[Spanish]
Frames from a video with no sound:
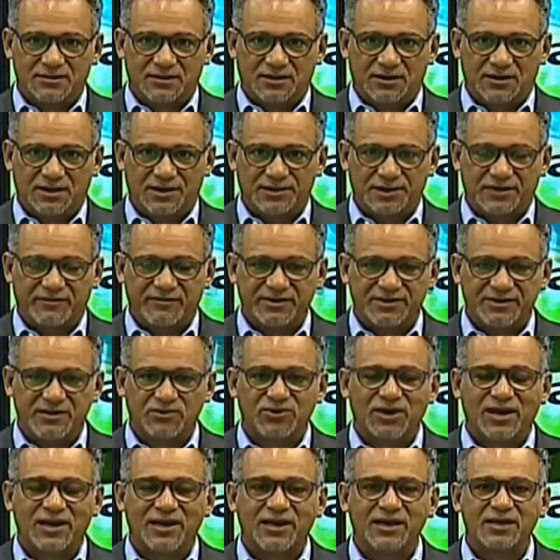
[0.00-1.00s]
a través de
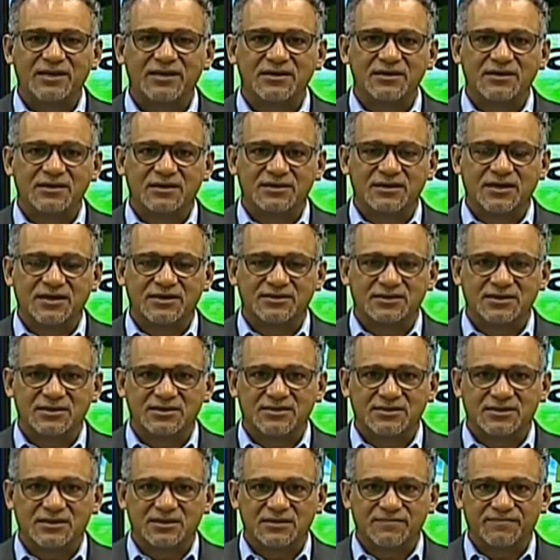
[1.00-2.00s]
una ley que ya
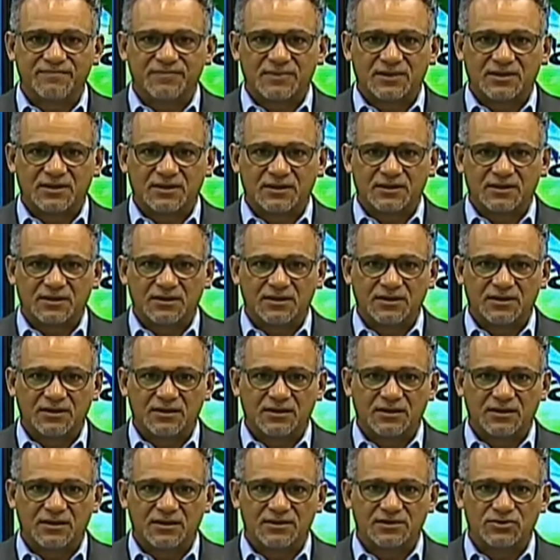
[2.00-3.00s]
existe
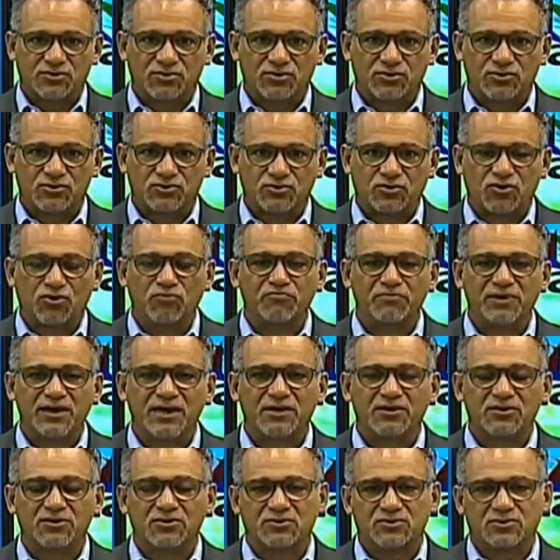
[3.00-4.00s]
eh, estos
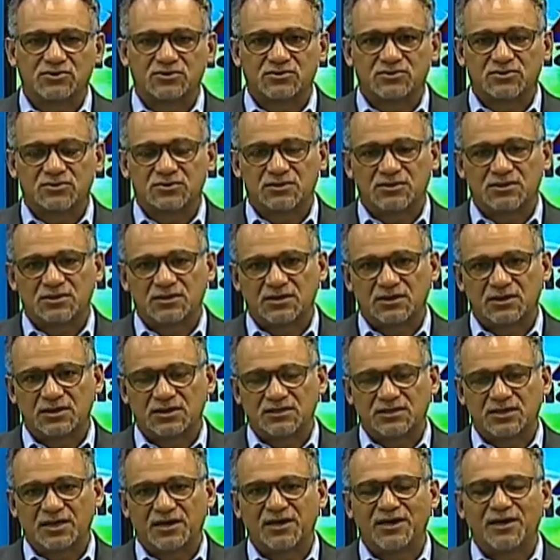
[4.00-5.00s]
convenios,
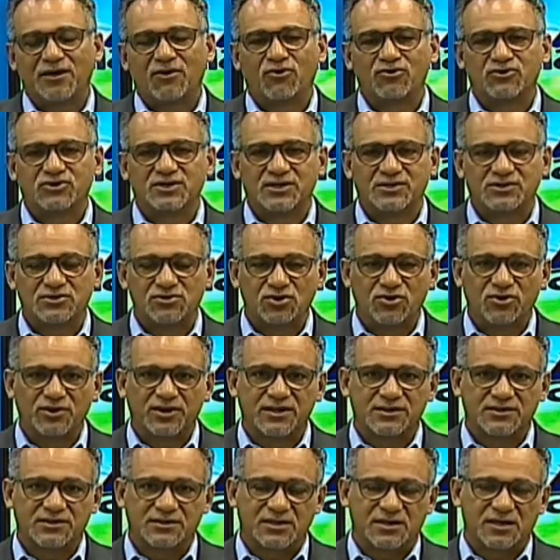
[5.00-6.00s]
estas
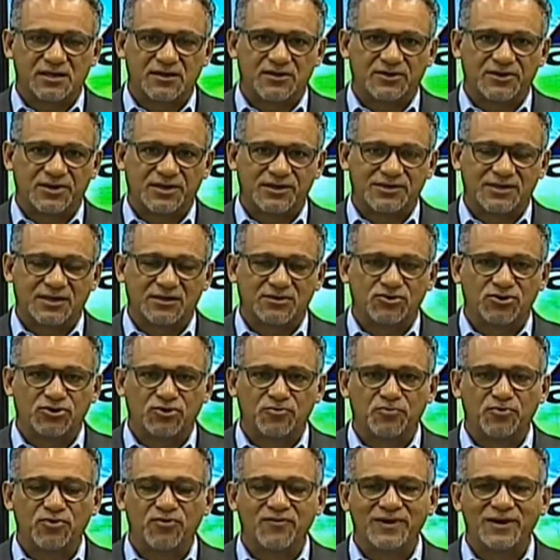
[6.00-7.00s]
negociaciones entre
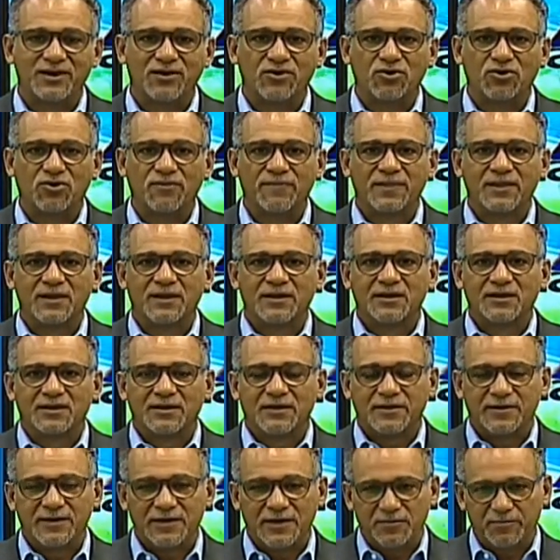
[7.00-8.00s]
sector público
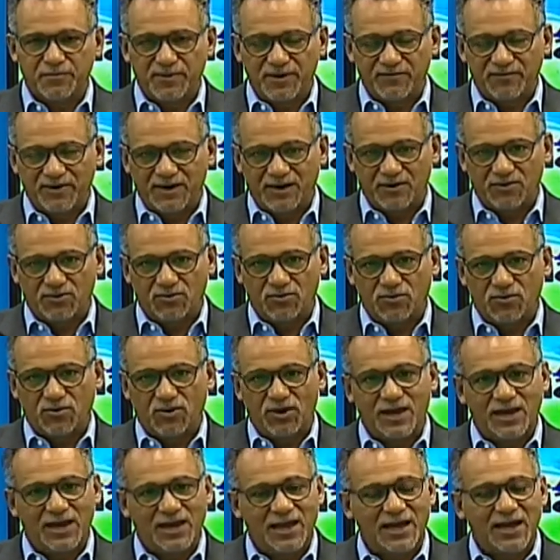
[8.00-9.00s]
y privado.
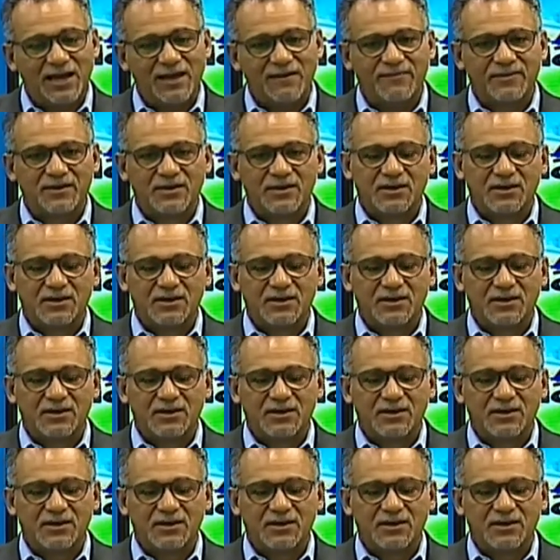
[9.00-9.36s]
Ojalá